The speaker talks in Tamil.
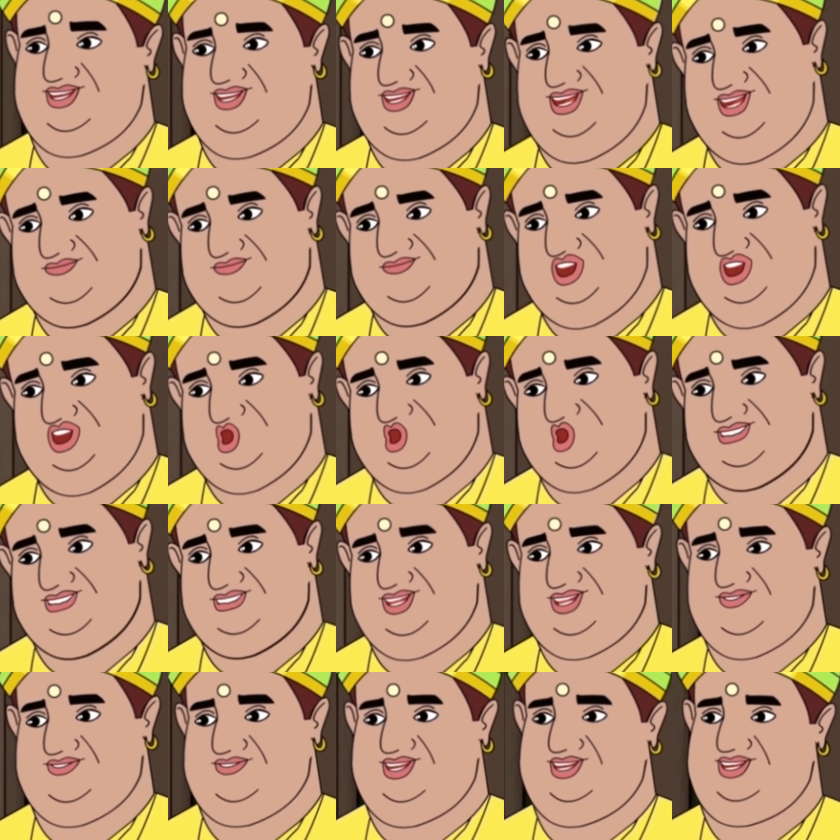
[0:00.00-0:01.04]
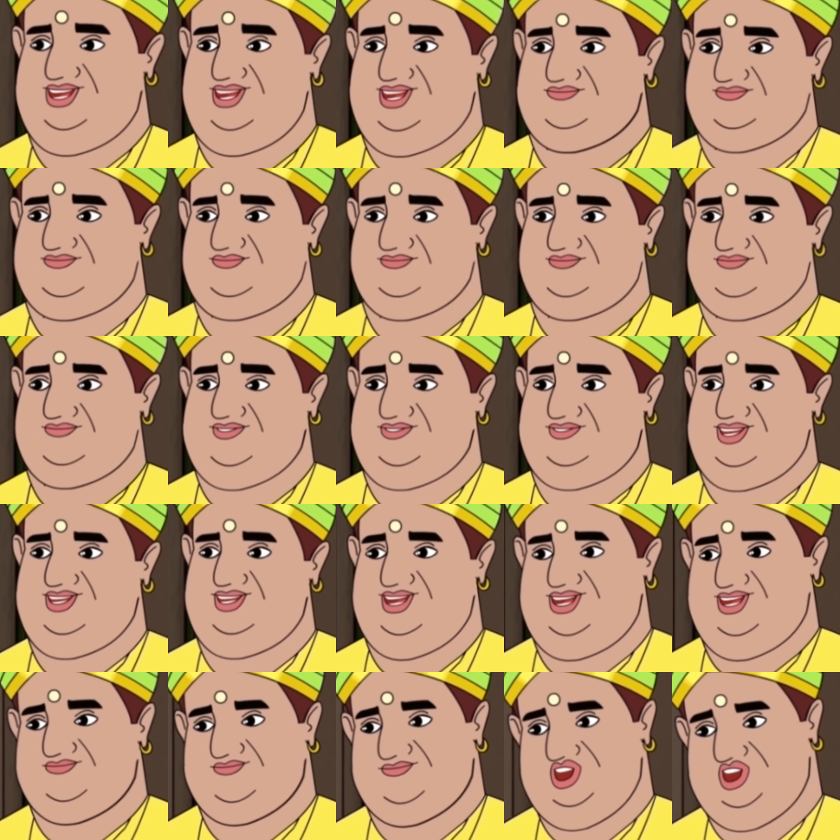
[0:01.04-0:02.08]
ஆ ஆ, ஞாபகம் இருக்கு
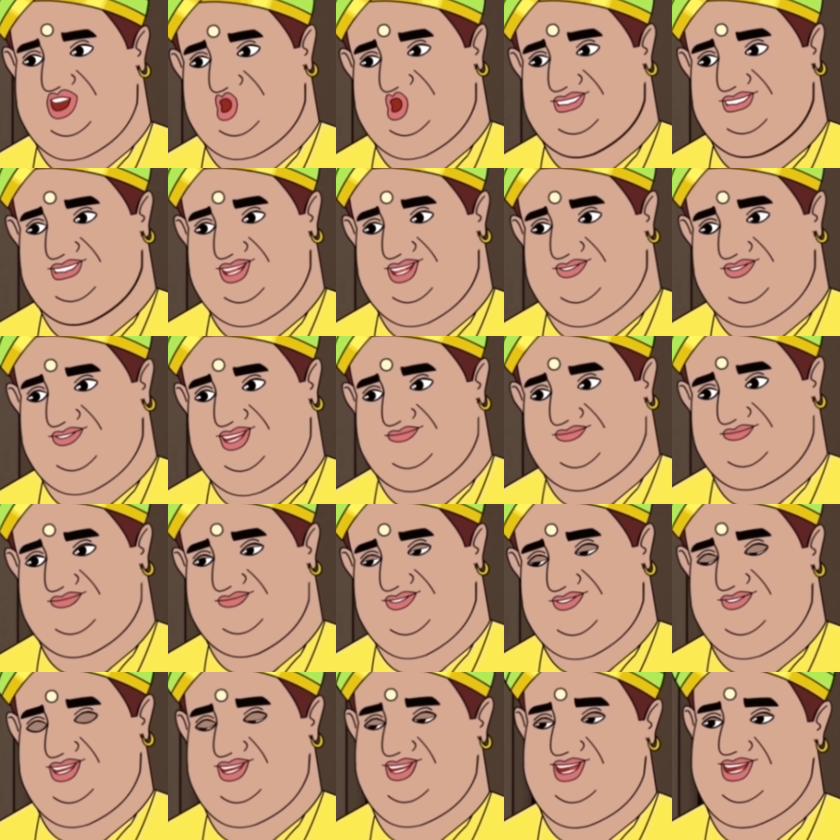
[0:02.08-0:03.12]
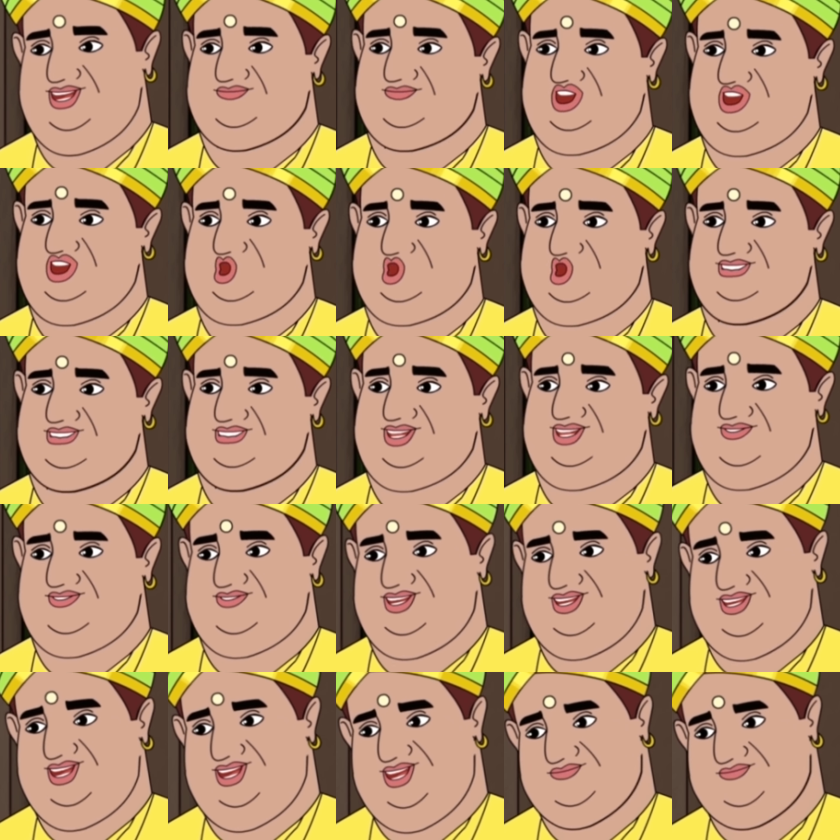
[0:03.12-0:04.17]
அடுத்த மாசத்துல இருந்து உன்னோட சம்பளம்
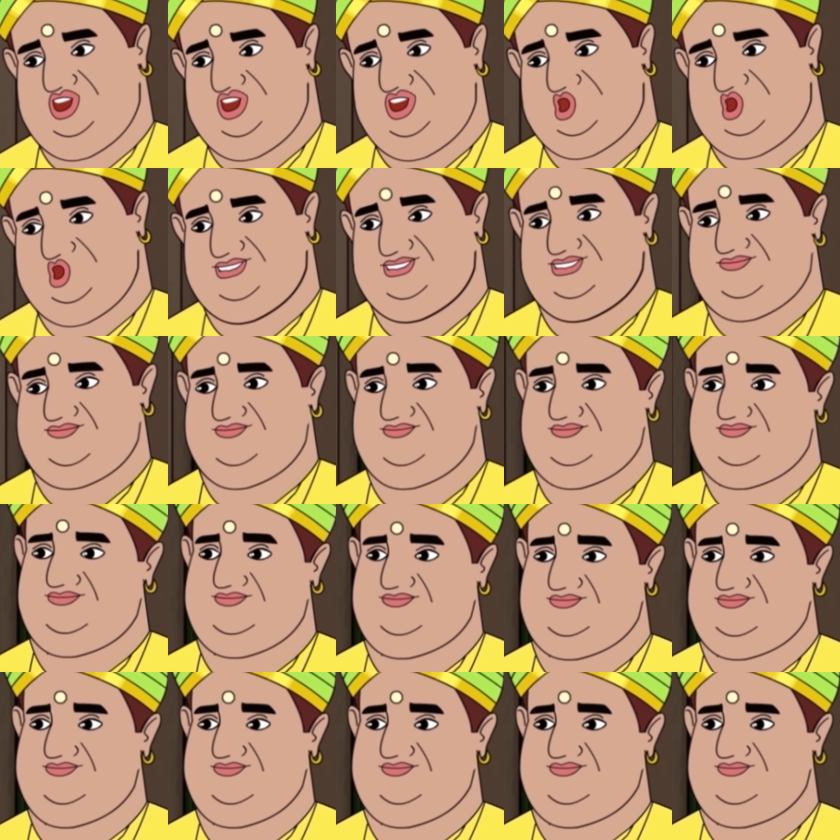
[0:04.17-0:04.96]
ரெண்டு ரூபா ஏத்துறேன்